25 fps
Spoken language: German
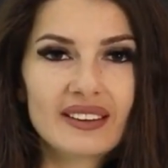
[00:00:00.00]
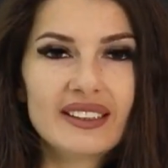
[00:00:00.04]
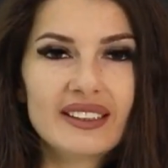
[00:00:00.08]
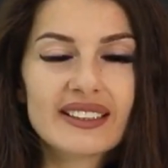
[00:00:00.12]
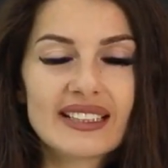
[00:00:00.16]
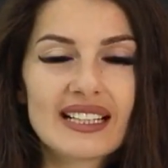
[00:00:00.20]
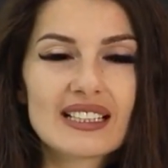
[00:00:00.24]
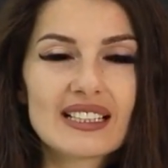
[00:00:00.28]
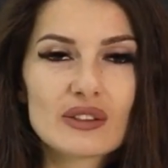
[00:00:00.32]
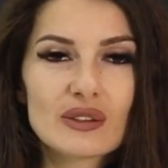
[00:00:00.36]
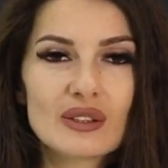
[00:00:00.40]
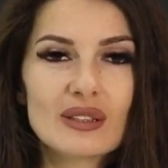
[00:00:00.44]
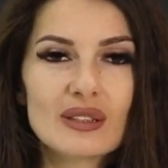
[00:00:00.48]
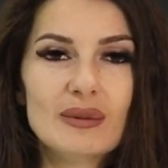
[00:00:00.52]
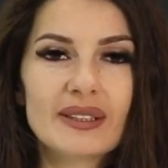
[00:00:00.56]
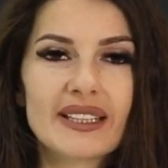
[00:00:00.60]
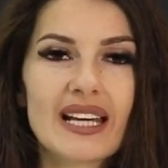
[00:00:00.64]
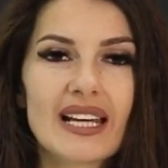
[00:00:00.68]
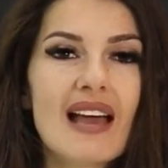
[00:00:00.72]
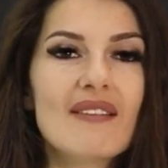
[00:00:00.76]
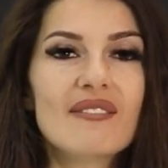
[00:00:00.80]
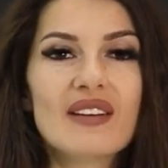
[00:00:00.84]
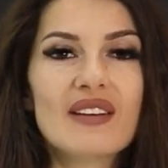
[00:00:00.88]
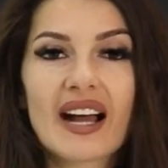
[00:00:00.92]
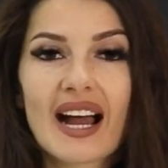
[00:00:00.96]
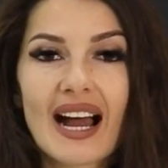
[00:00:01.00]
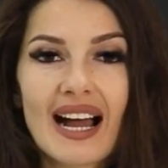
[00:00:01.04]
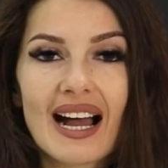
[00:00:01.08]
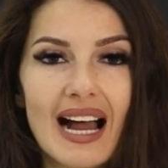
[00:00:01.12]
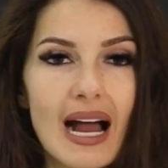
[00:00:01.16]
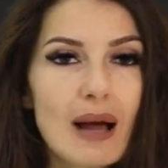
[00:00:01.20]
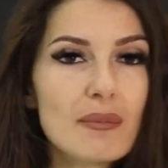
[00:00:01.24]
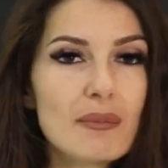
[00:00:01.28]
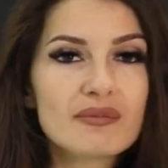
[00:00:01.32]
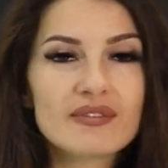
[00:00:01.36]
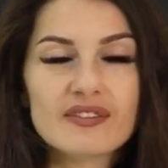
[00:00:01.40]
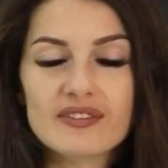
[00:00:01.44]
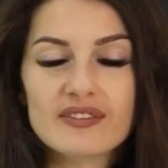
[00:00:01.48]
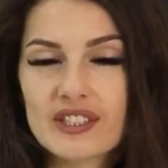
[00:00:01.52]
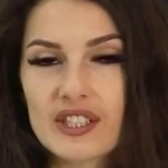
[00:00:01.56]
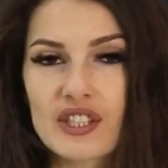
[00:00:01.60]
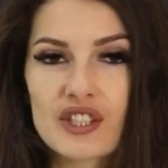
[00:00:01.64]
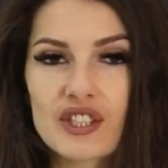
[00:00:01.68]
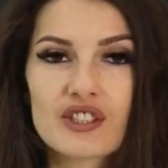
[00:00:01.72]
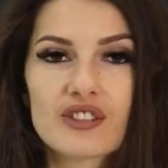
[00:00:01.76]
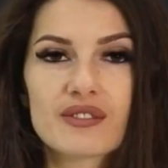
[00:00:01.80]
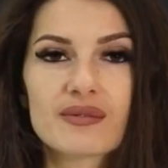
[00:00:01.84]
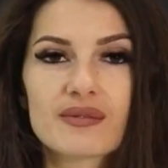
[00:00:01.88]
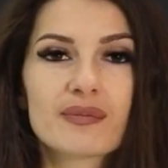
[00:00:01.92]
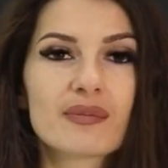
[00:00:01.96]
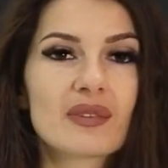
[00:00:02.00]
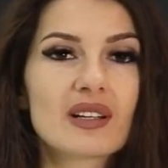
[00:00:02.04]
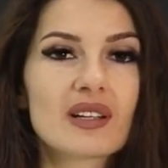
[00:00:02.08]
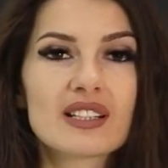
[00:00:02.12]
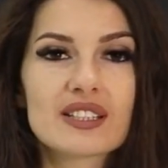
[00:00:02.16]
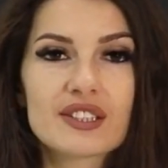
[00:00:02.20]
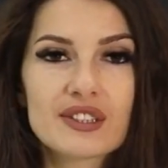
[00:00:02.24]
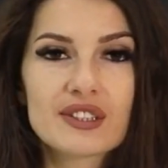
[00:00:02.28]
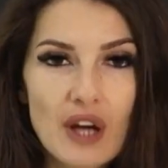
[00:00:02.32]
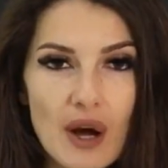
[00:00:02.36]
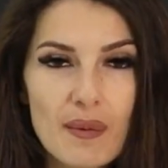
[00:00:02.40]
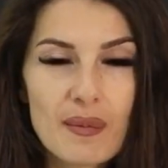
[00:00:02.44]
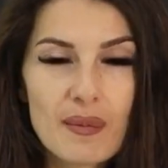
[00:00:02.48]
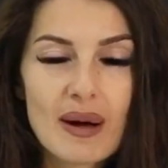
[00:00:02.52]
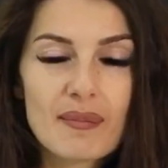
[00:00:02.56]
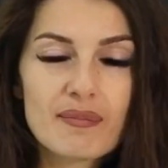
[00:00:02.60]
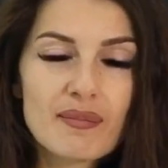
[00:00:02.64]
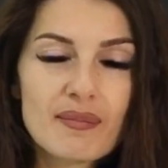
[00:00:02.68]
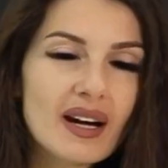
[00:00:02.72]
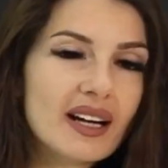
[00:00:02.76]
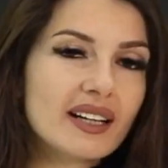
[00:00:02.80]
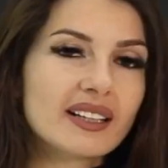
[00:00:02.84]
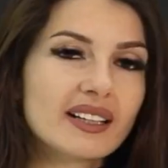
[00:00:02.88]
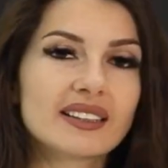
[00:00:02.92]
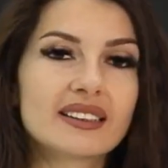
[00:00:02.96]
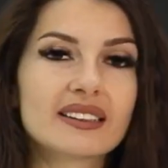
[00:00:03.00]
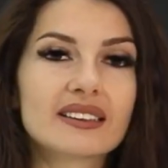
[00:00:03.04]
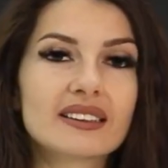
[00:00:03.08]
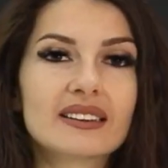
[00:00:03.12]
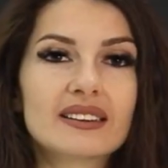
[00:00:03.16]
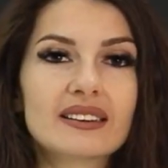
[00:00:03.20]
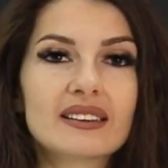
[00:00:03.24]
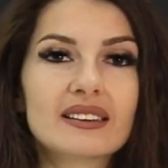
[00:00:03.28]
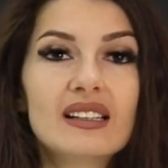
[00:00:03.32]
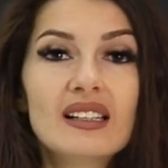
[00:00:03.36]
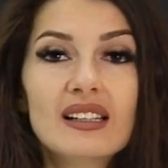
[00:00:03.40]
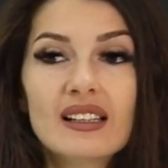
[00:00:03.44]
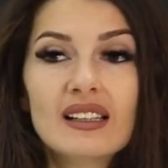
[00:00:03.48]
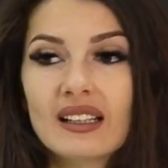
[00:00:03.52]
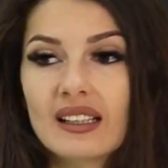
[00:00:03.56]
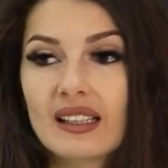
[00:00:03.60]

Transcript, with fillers: Die kannst du nämlich einfach abwischen, sauber machen.